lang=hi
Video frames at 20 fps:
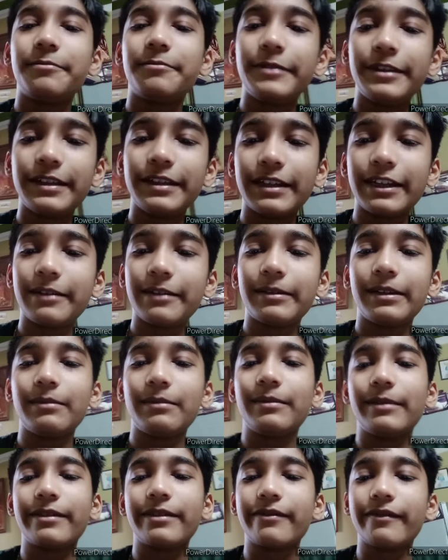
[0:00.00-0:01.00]
पी
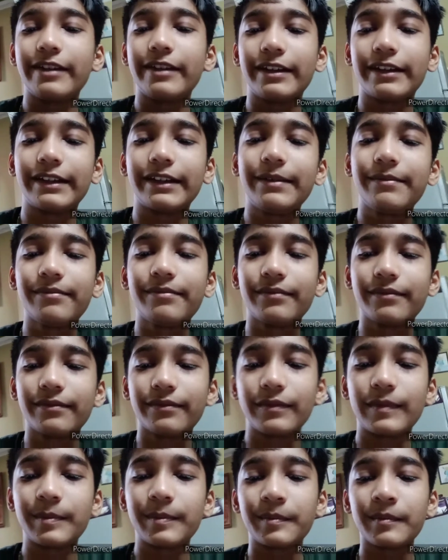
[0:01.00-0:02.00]
मतलब सवेरे के
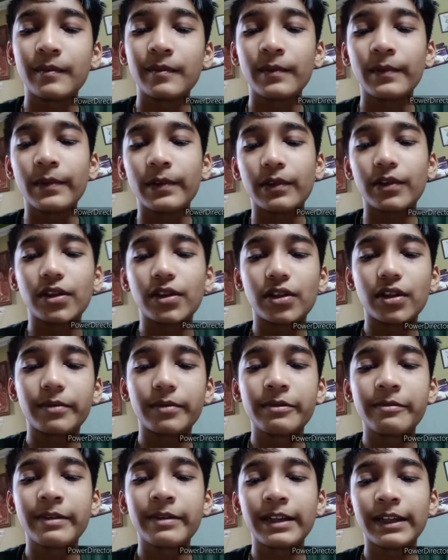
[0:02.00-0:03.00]
तो
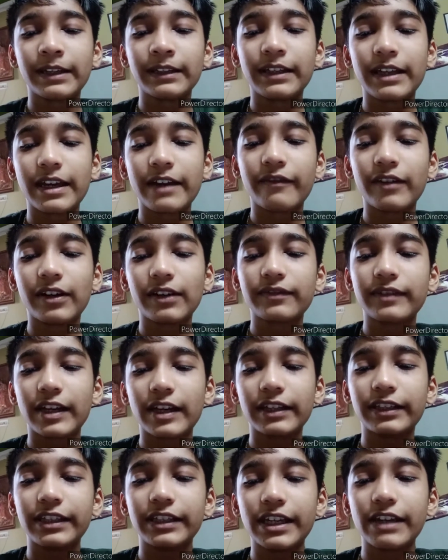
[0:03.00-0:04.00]
अभी मैंने एक नया वर्क
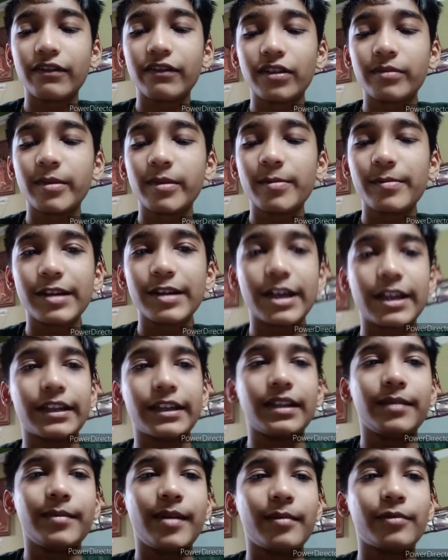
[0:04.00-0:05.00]
स्टार्ट किया है वही मैं बना
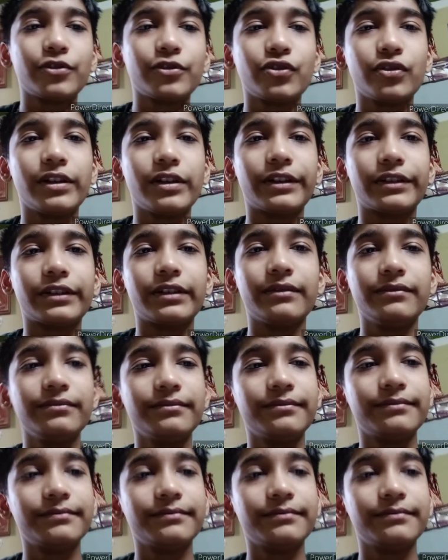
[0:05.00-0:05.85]
रहा था मैं आपको शो करता हूँ